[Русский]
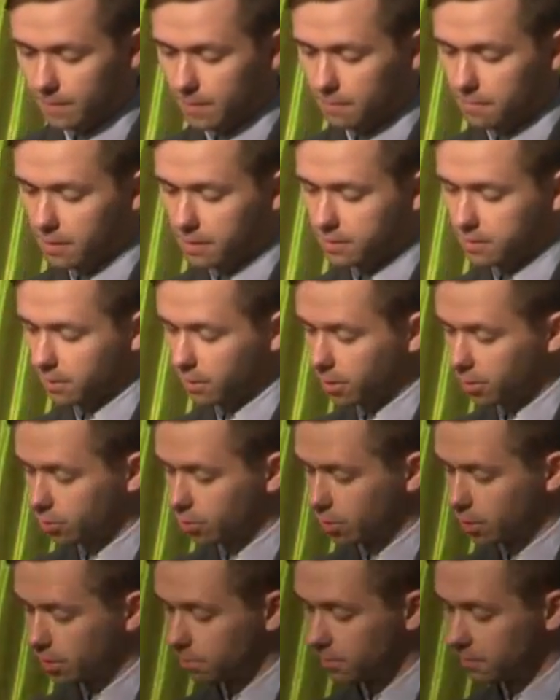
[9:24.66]
Место,
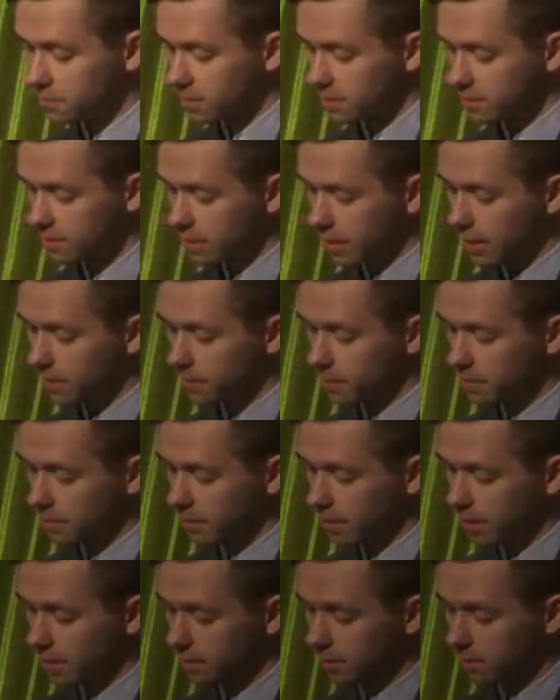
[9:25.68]
которое мы все знаем, это
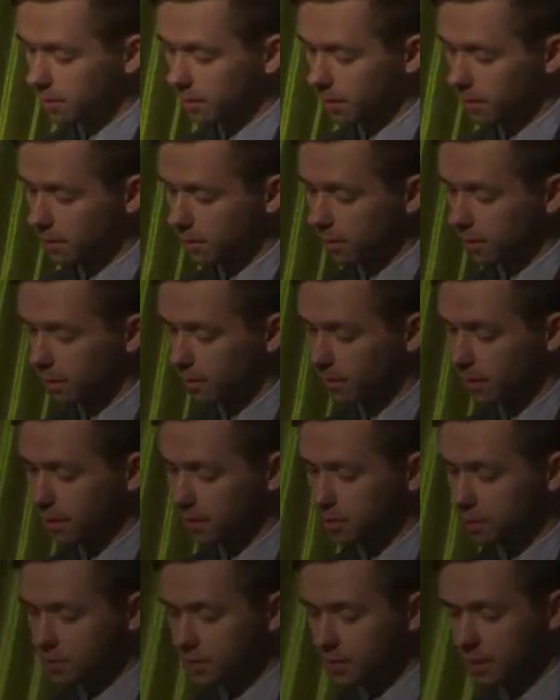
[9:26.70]
Иоанна 3 глава
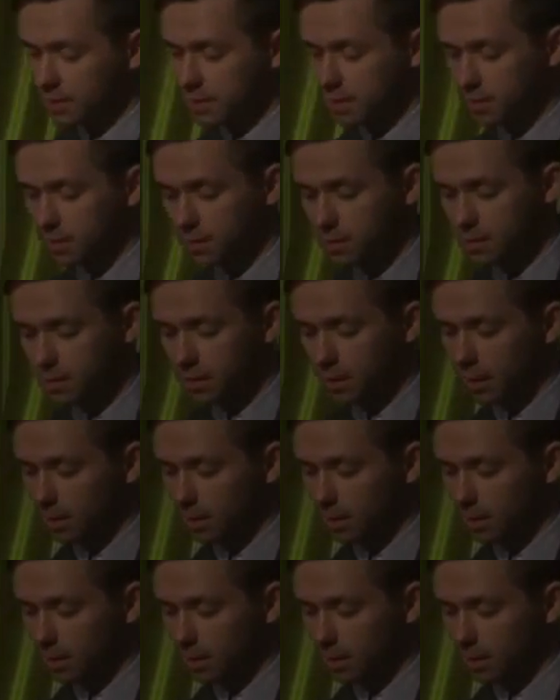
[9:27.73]
и 16 стих.